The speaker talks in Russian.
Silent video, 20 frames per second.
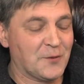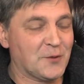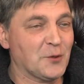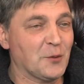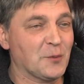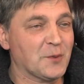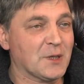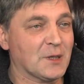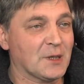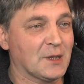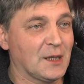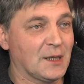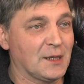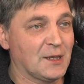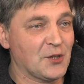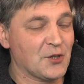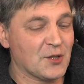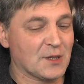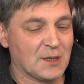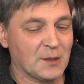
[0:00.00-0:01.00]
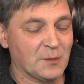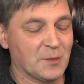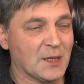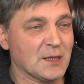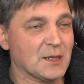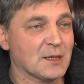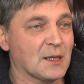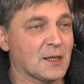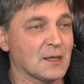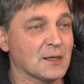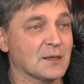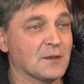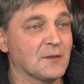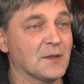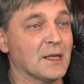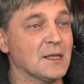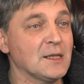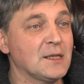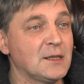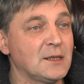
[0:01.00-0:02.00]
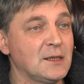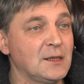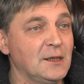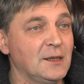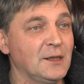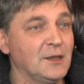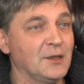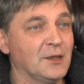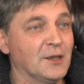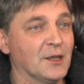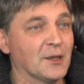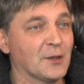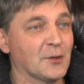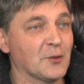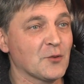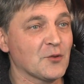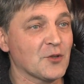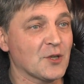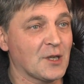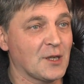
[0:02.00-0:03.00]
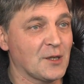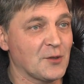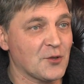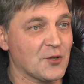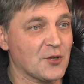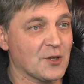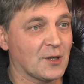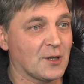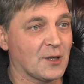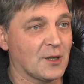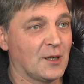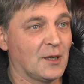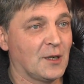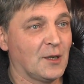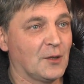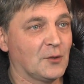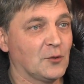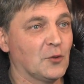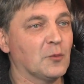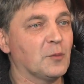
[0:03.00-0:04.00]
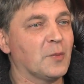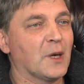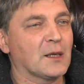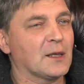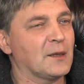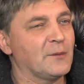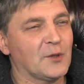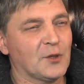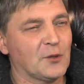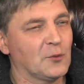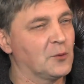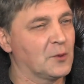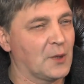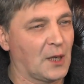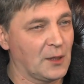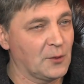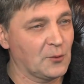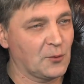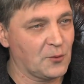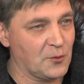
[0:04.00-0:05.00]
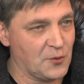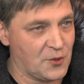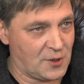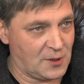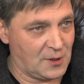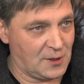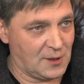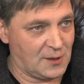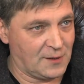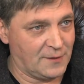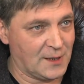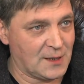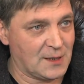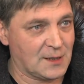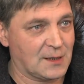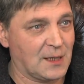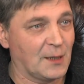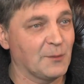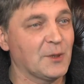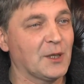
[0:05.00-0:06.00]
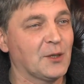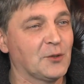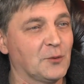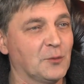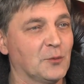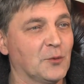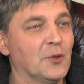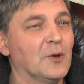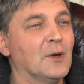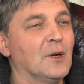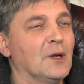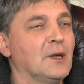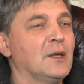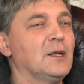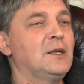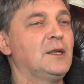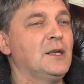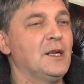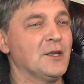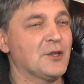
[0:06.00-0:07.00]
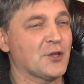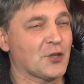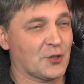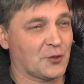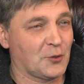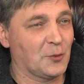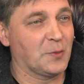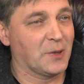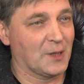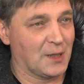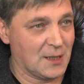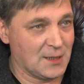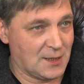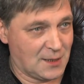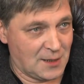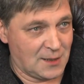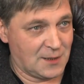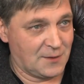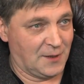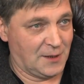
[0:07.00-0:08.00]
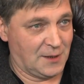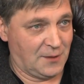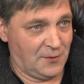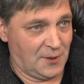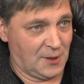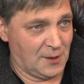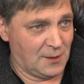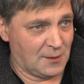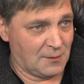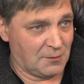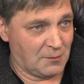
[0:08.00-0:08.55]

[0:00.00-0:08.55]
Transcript: все психологическое пространство России и окружающих, ну, по крайней мере, на Украину точно не хватит. Mm-hmm. Там, я думаю, есть что показать в ответ.